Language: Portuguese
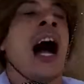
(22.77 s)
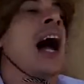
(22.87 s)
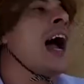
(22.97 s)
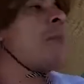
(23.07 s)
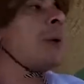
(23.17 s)

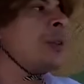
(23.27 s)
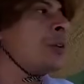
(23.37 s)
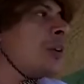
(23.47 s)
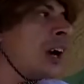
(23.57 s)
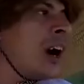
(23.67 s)
Ah, é para
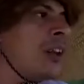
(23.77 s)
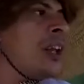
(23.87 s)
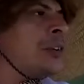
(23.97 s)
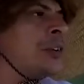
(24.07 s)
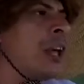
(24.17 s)
não jogar o
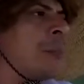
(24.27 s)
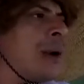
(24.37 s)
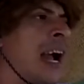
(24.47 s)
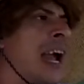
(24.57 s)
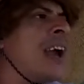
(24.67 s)
lixo na
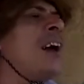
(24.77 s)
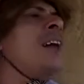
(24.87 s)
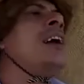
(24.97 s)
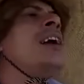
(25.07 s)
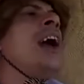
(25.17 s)
praia?
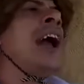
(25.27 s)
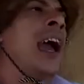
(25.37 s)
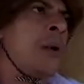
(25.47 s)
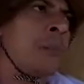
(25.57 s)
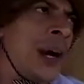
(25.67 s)

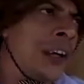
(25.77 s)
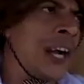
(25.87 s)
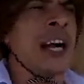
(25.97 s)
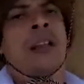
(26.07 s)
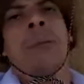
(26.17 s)
É
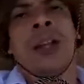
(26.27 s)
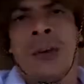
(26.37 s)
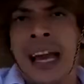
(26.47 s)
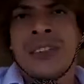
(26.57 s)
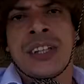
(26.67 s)
importante, mas
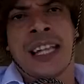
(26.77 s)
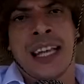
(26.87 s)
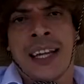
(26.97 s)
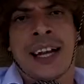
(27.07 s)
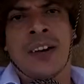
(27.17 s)
não é esse
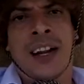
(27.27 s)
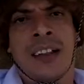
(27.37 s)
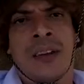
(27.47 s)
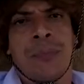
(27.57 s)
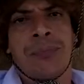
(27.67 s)
alerta agora,
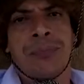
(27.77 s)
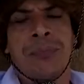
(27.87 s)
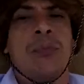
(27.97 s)
não.